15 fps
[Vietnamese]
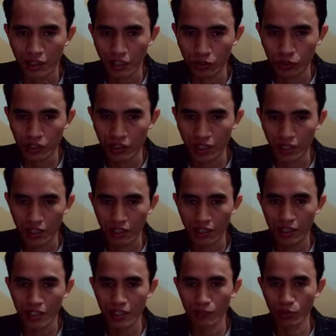Theo chuyên gia,
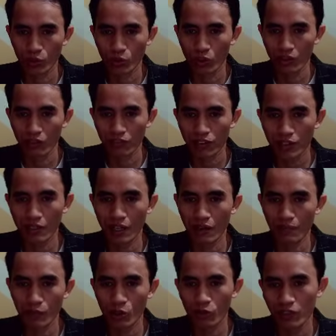đây là một tuần phức
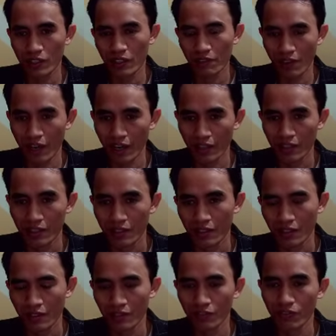tạp đối với giá vàng,
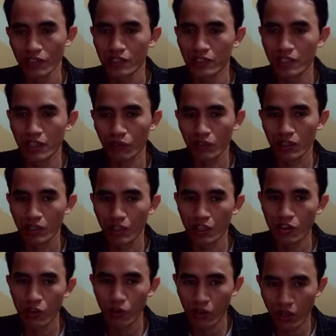với dữ liệu kinh tế
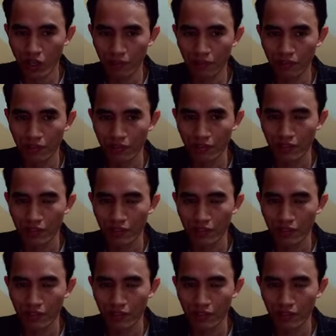hỗn hợp